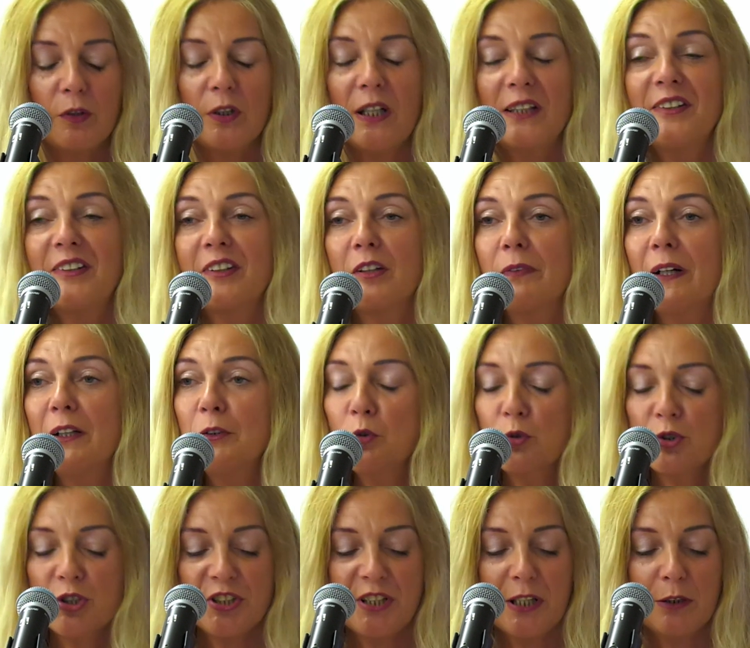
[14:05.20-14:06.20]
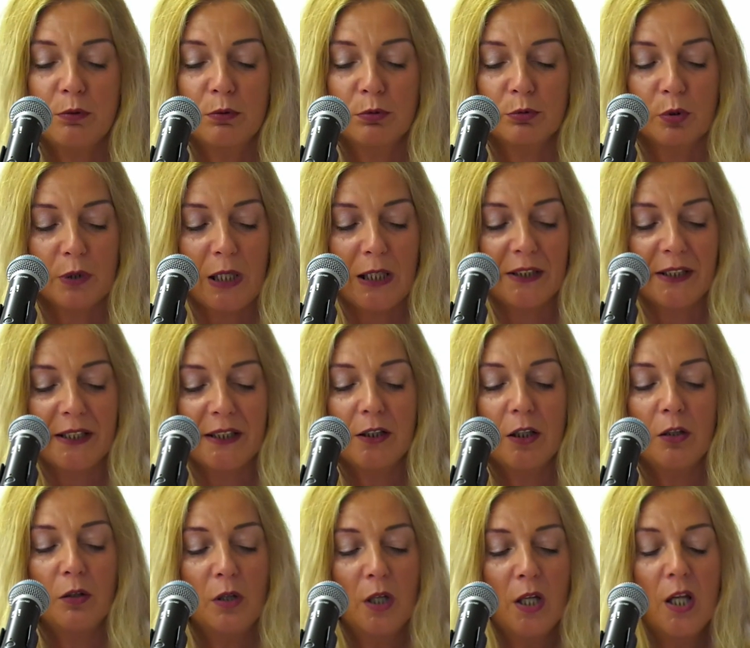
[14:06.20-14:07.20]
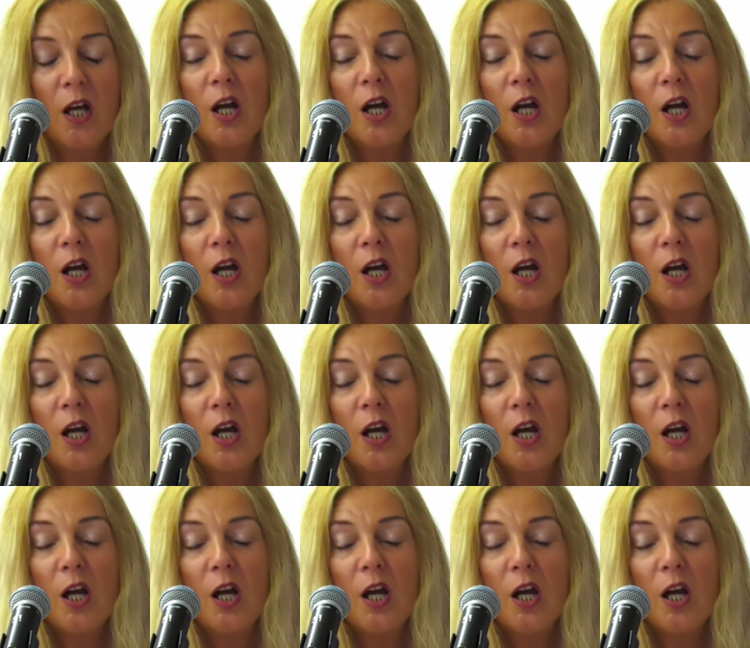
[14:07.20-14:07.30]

w organizowaniu życia kulturalnego